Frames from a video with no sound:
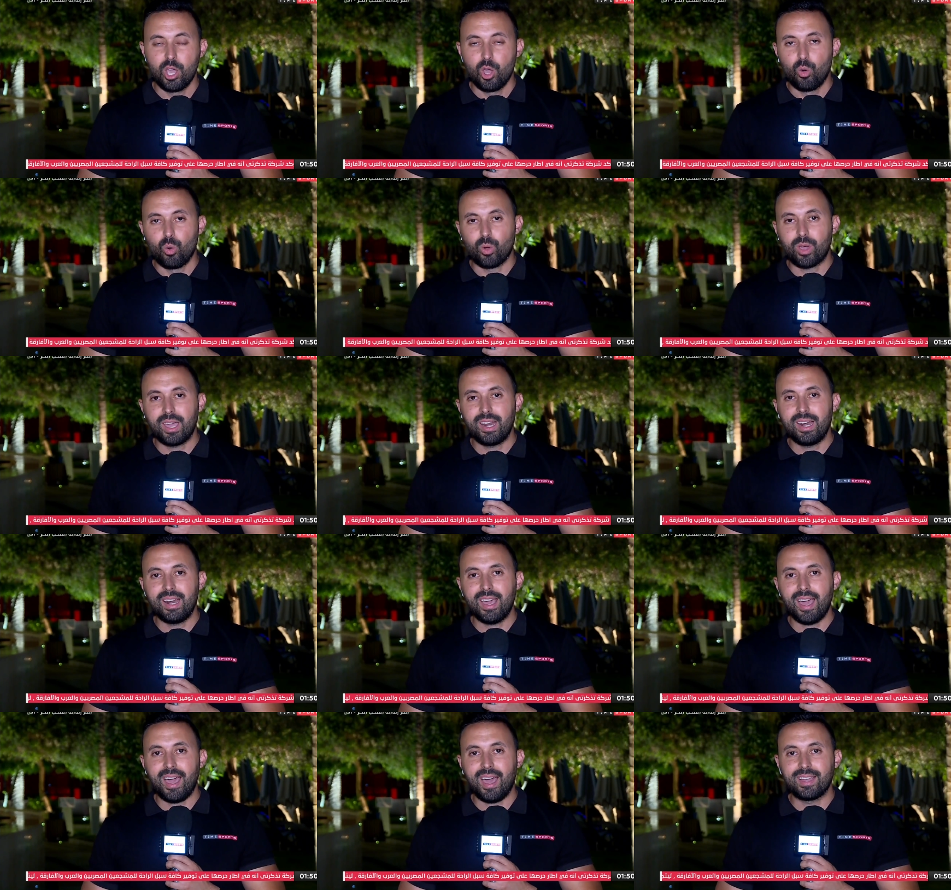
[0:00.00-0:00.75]
وكان
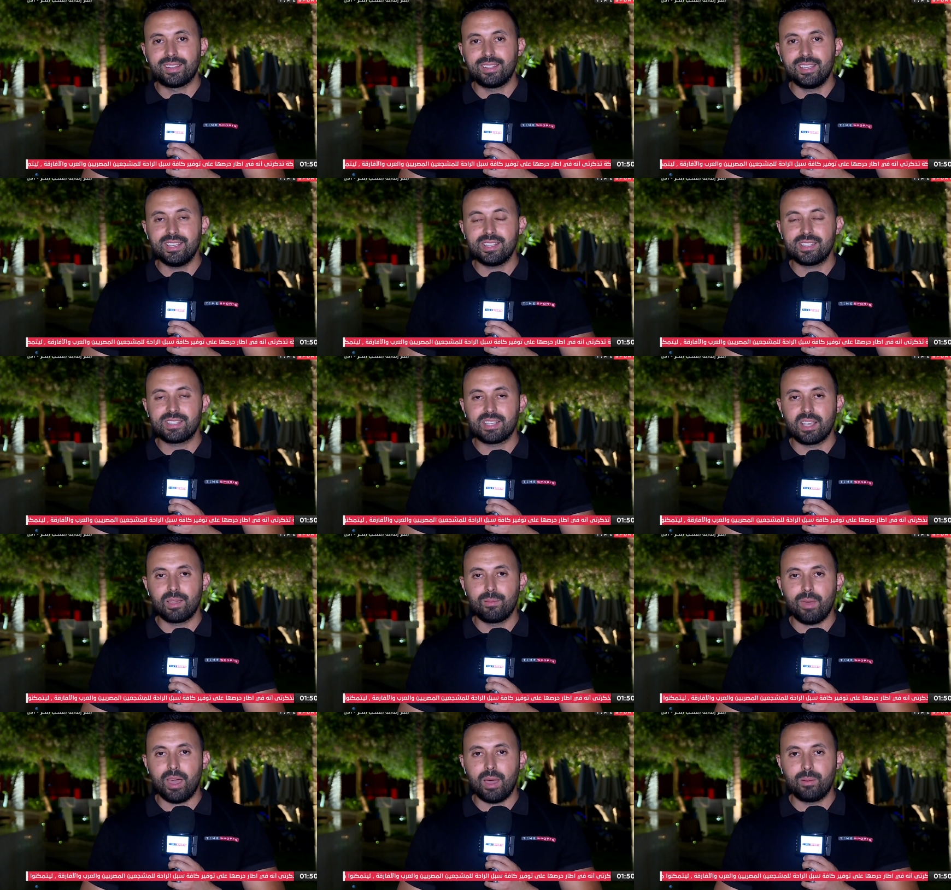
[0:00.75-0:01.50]
ليا حديث
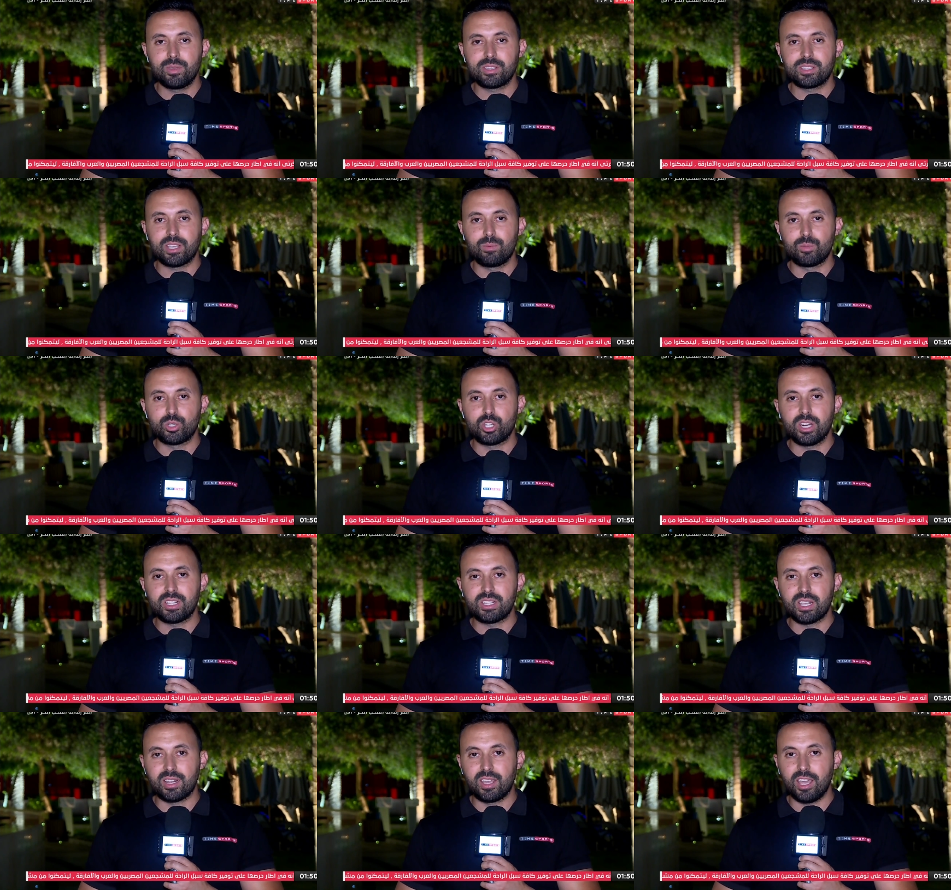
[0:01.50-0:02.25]
مع مستر
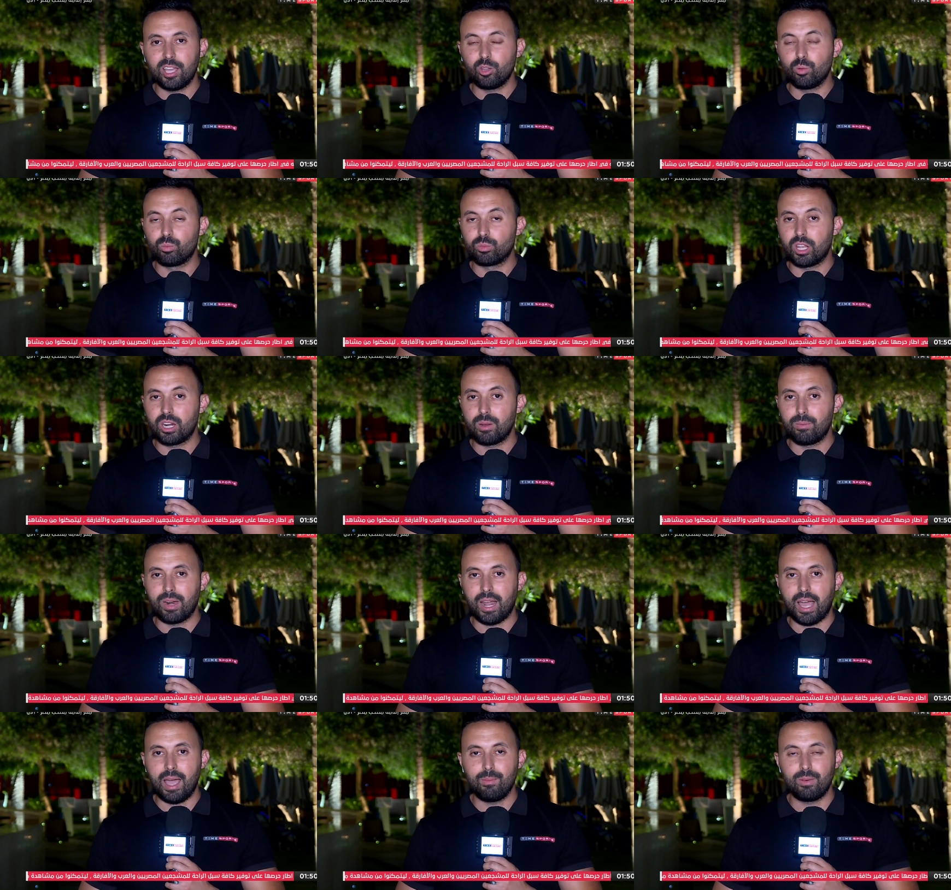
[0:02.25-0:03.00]
ميشيل سلجادو المدرب
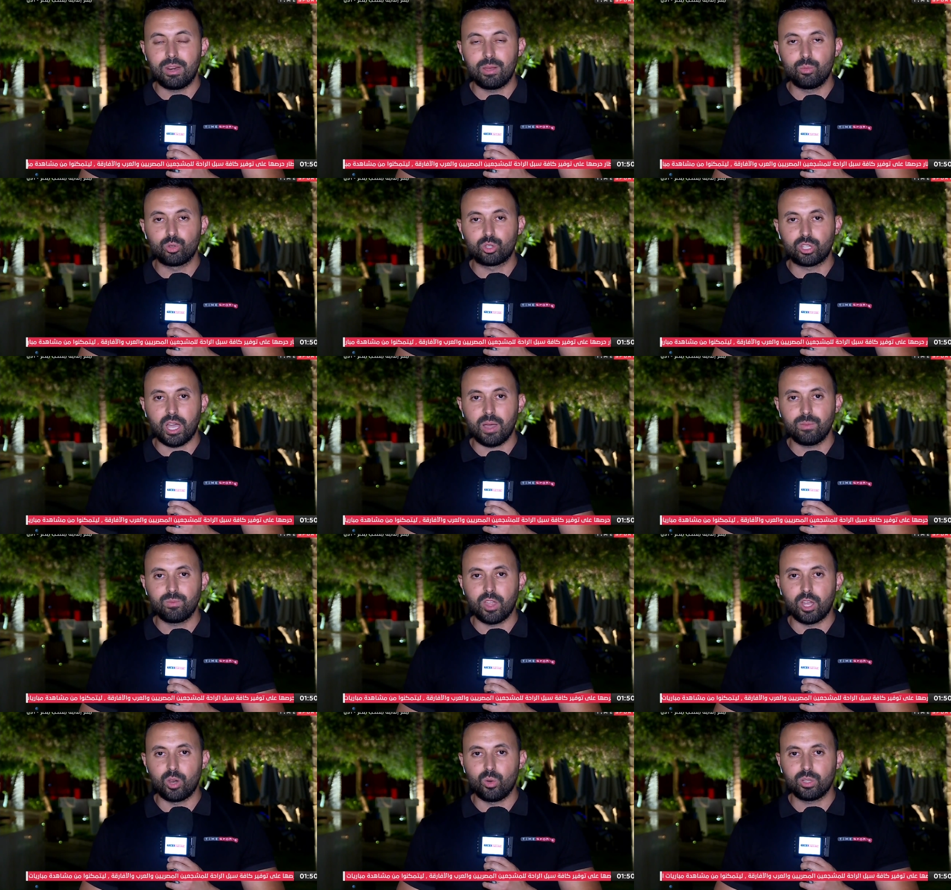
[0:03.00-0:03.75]
العام
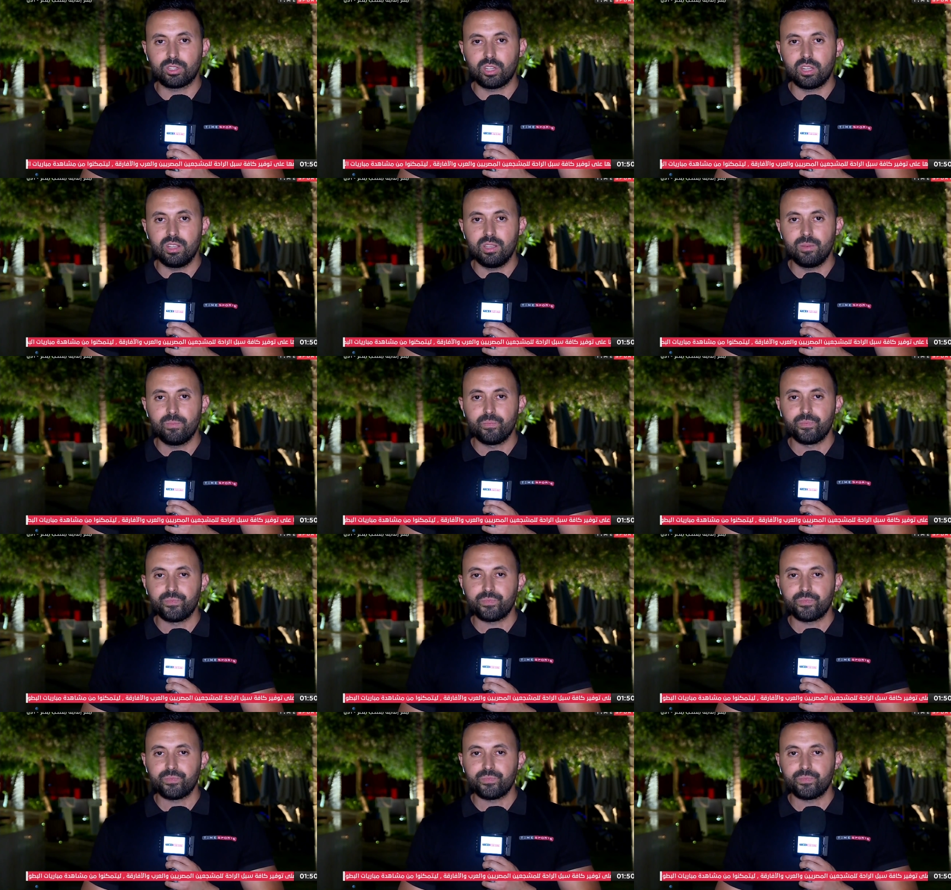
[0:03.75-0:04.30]
لمنتخبنا الوطني